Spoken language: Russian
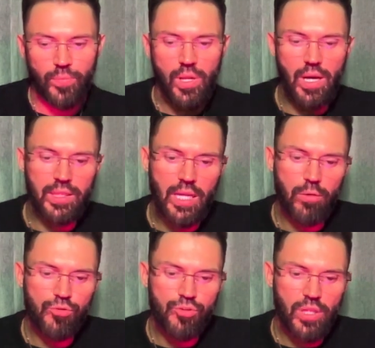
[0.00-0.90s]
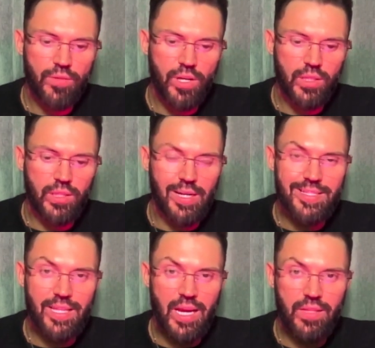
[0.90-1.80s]
Когда у человека
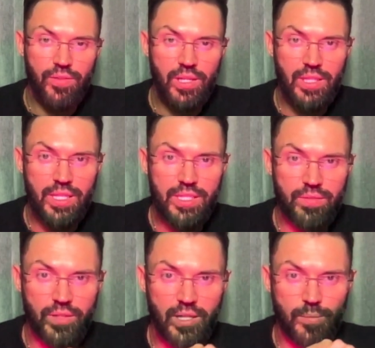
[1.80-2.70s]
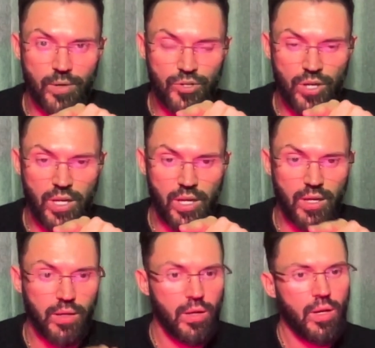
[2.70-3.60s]
нарастает вегетативное напряжение,